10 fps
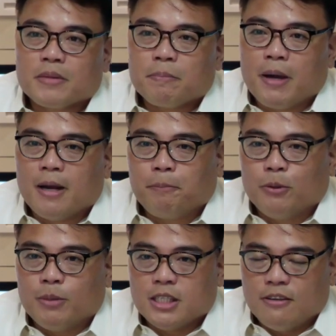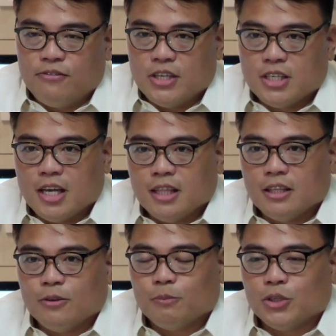para po mas efficient
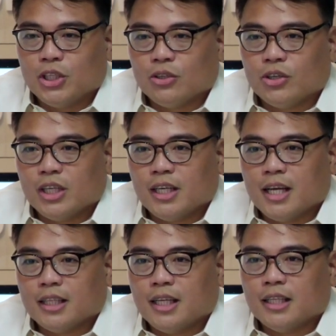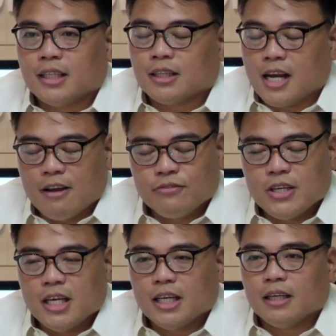yung monitoring natin,
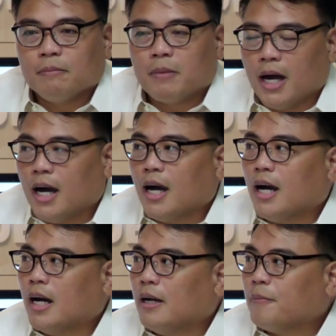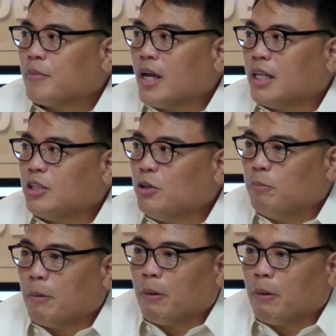traffic, baha, at yung iba